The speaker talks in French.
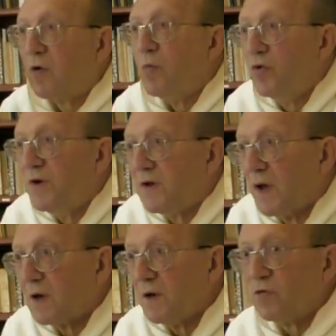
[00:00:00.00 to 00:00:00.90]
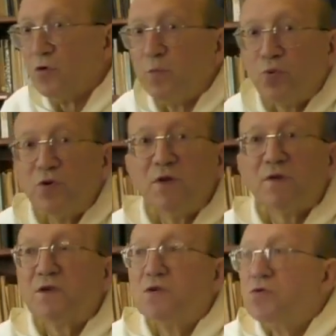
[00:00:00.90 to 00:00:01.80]
communiquer avec les autres pour dire
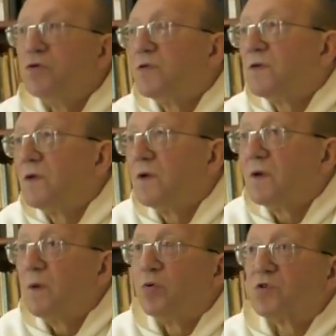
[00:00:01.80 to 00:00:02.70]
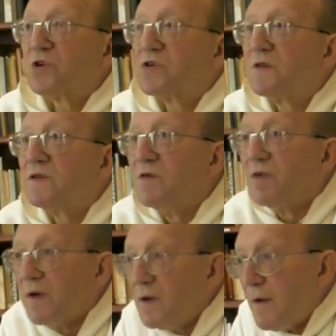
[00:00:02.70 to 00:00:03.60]
ce qui est juste et pour chercher ce qui est
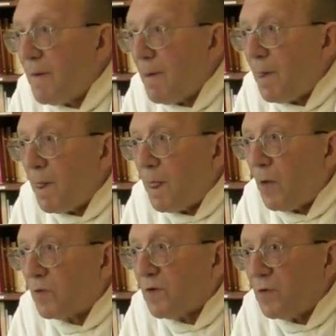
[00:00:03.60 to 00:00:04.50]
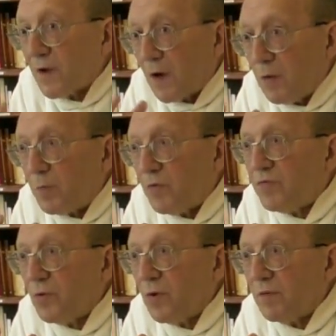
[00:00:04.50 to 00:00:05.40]
vrai. Donc c'est une très grande
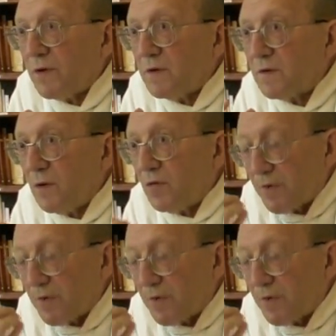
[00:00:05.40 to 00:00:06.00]
profondeur, vous voyez, c'est le